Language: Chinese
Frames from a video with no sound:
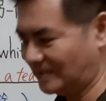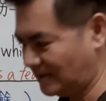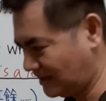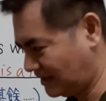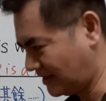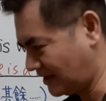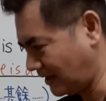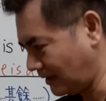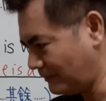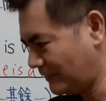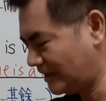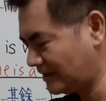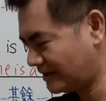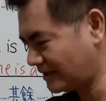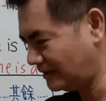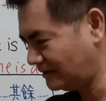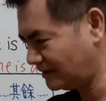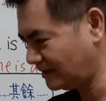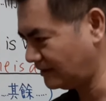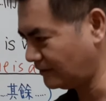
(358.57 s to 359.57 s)
前面
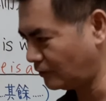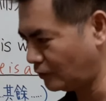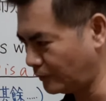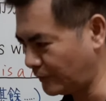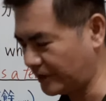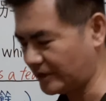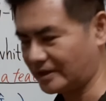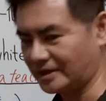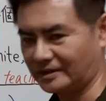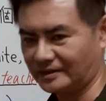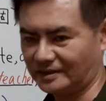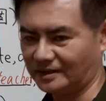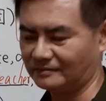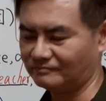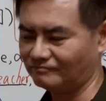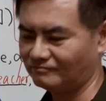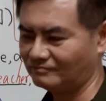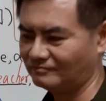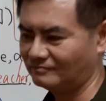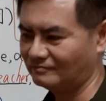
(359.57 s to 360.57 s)
限定，后面限定，
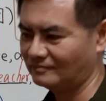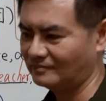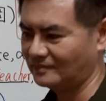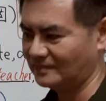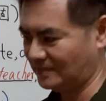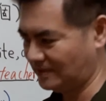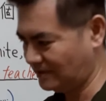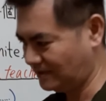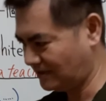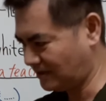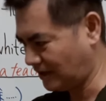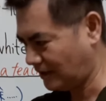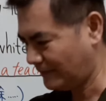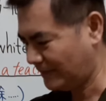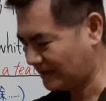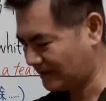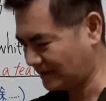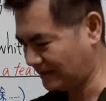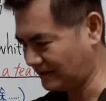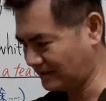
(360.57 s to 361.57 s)
前
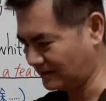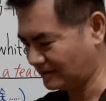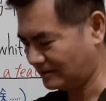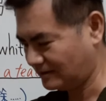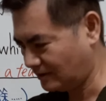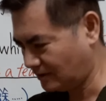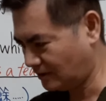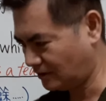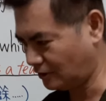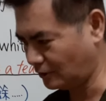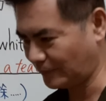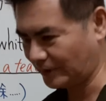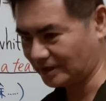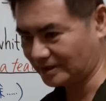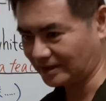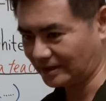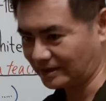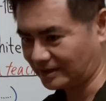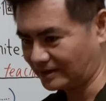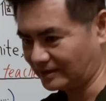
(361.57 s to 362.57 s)
面这一个，后面
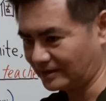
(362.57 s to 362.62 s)
这一个，